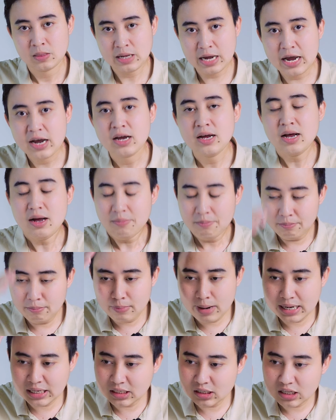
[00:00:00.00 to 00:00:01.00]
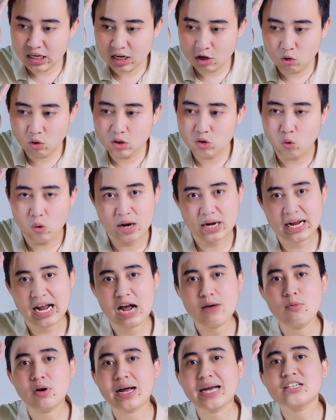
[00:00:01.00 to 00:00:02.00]
nhé mình thì luôn quảng
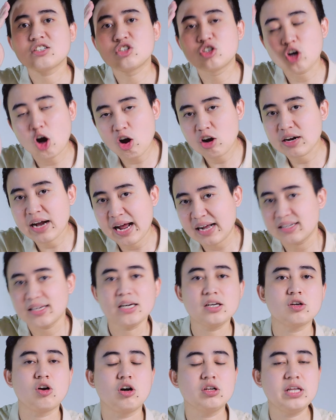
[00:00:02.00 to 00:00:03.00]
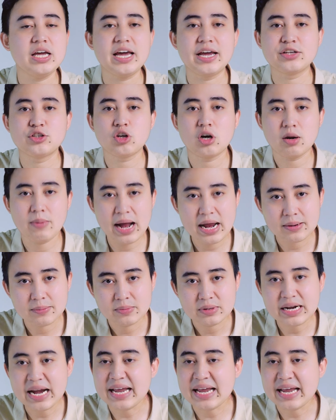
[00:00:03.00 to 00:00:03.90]
cáo một cách rõ ràng nhất có thể cho các bạn